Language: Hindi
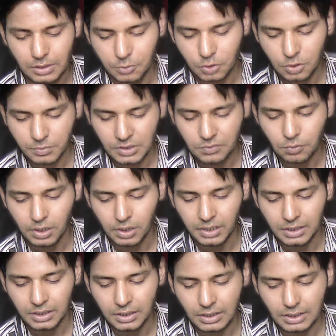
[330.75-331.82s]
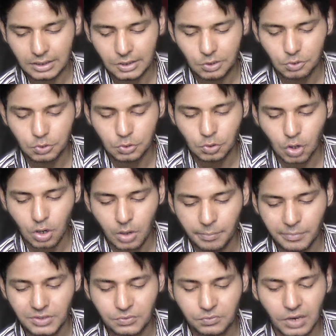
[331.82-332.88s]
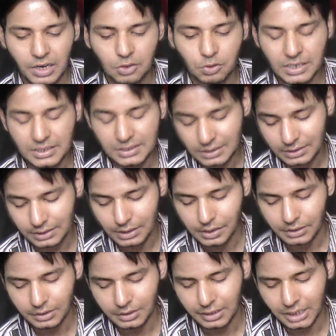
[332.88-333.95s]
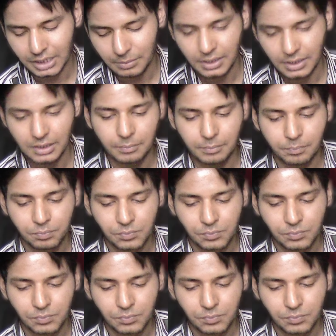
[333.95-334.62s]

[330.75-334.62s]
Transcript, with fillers: सपोज मैं इस फोल्डर के अंदर डाल देता हूँ इसको अब मैं इस फाइल को यहाँ से कट करके भी ना